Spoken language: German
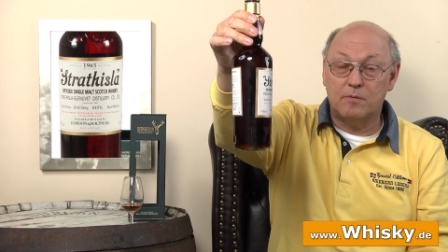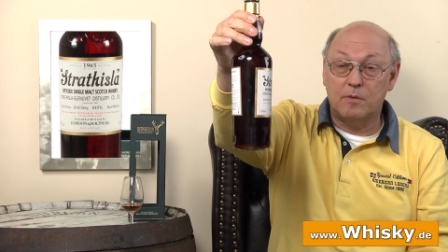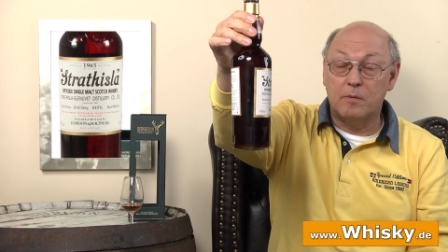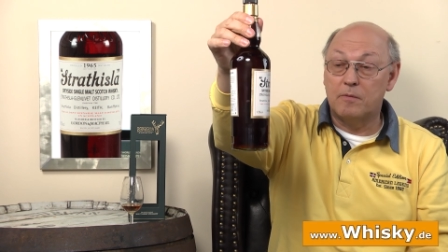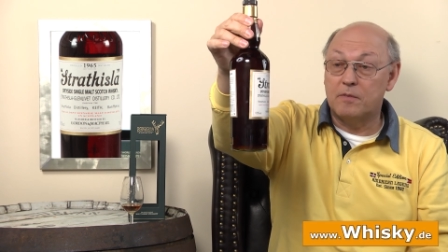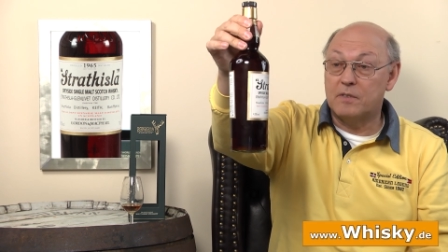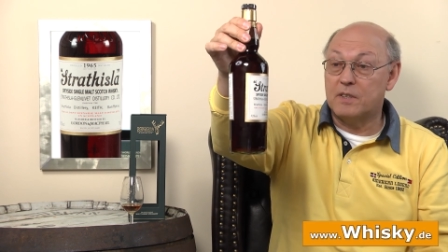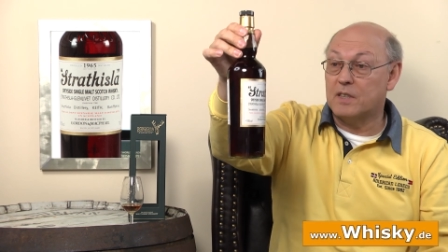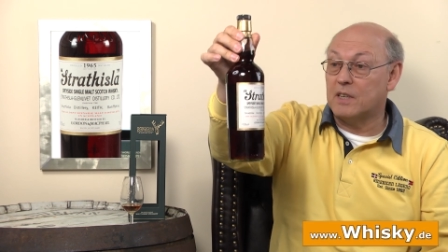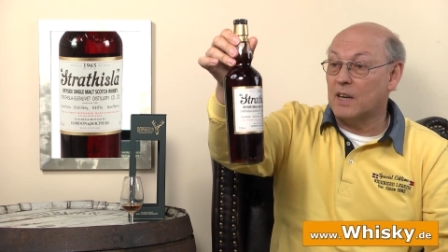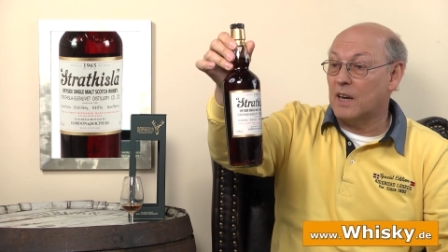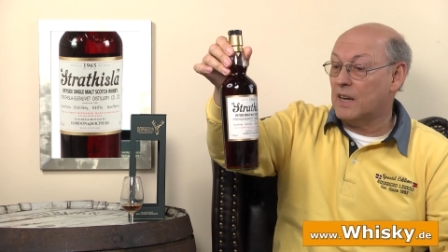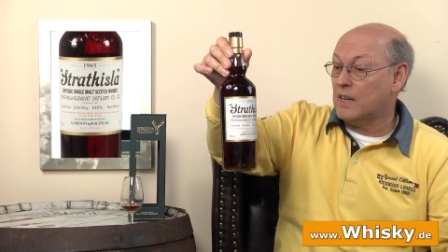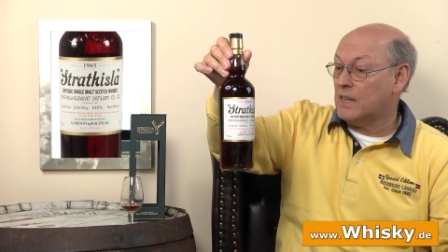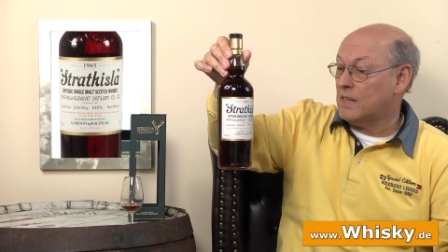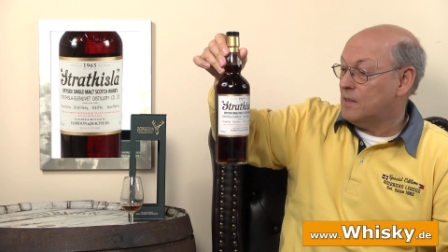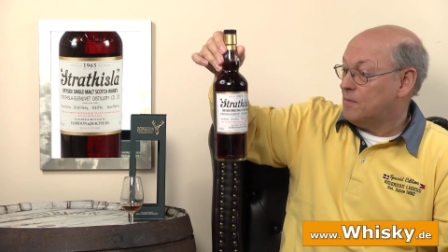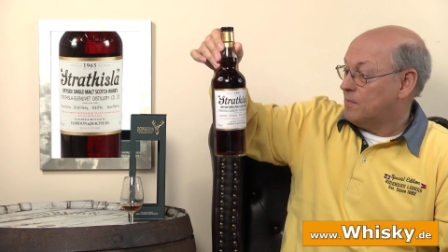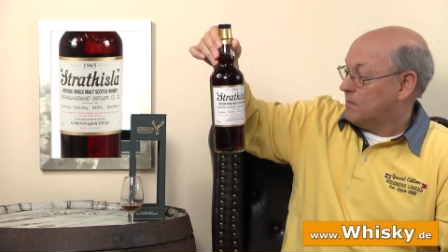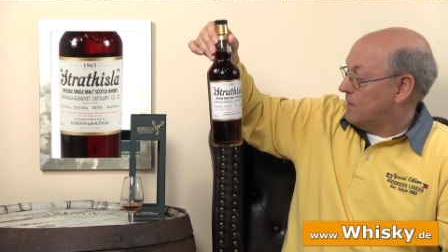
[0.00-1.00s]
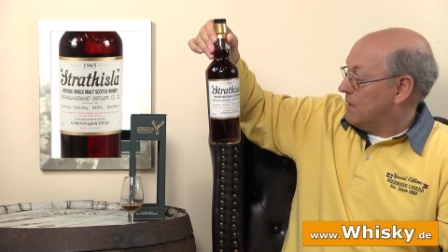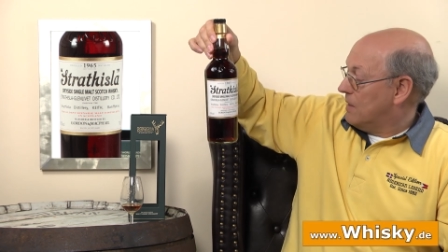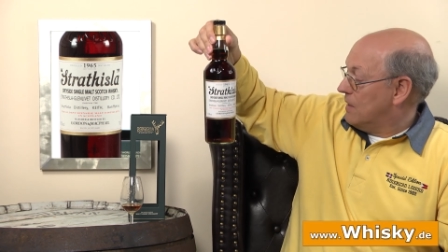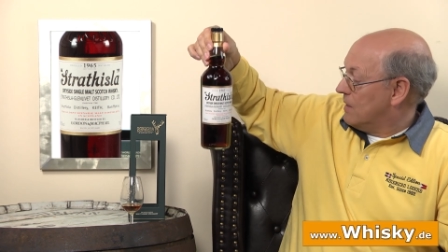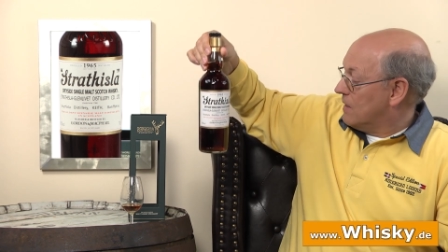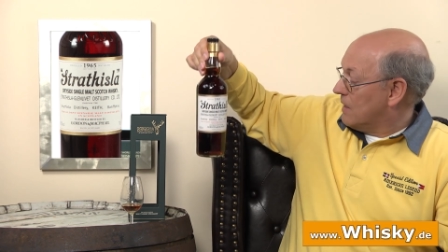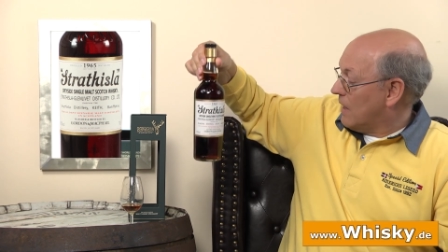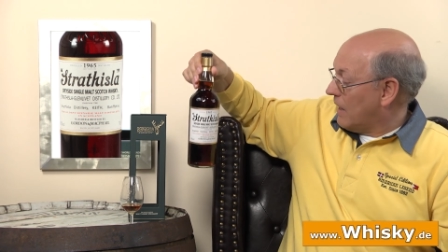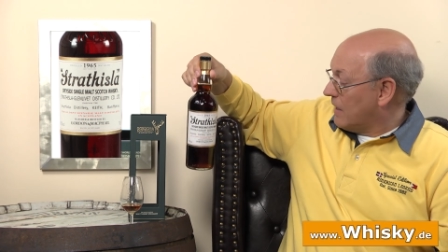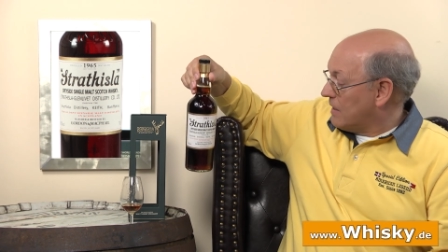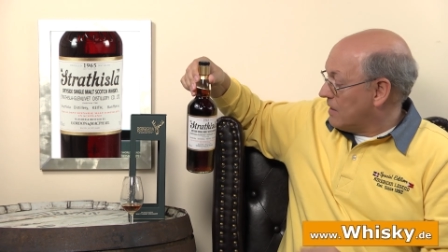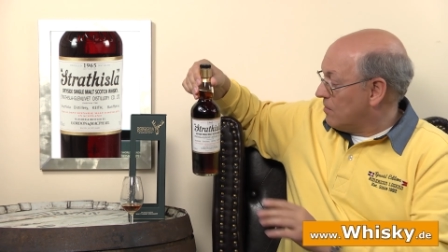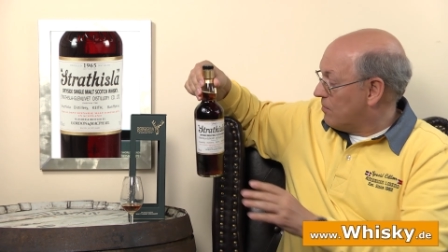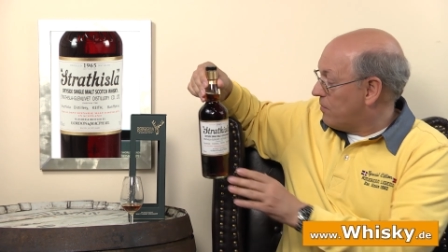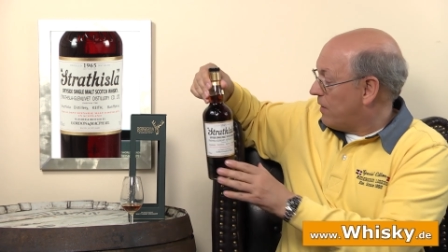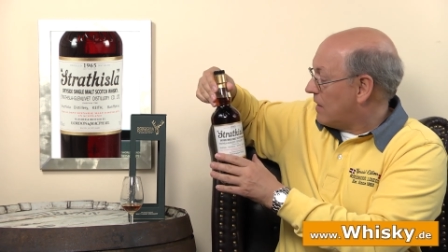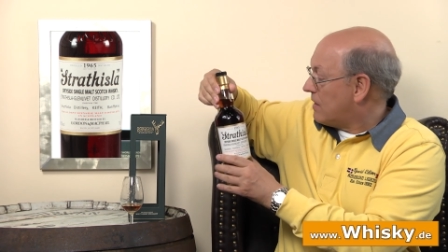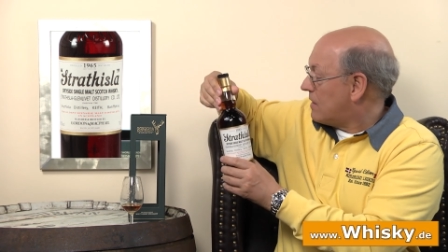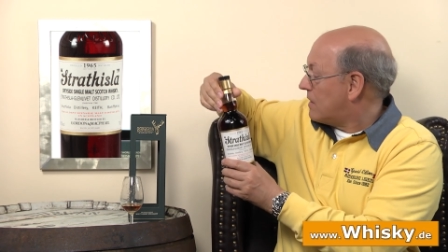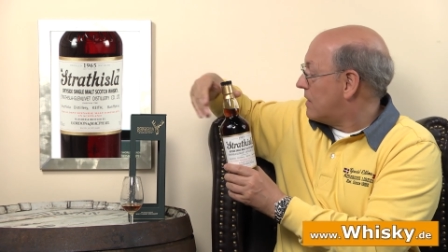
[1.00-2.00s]
50 Jahre,
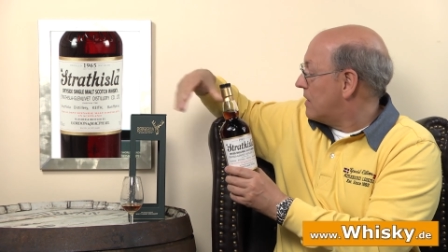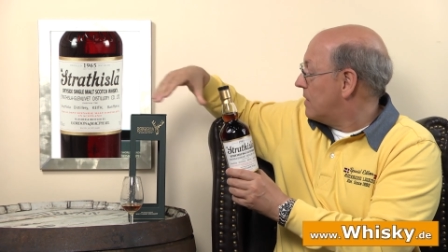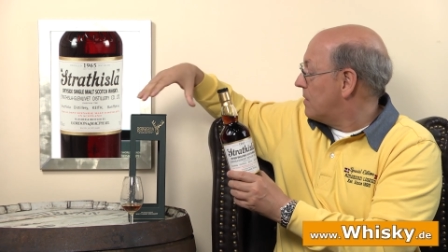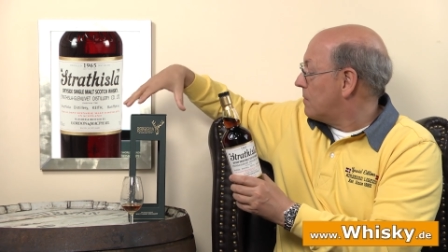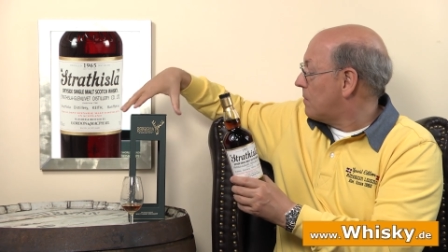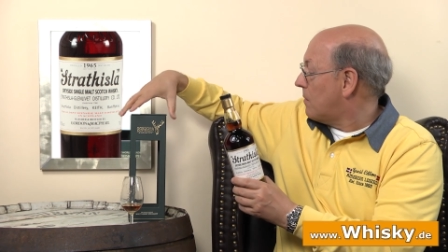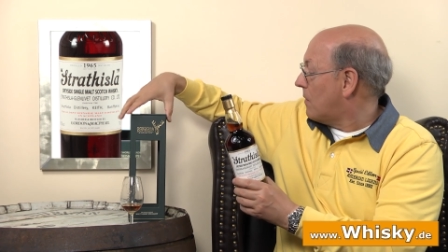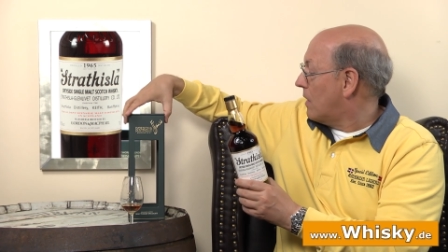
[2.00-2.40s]
Eichenfass.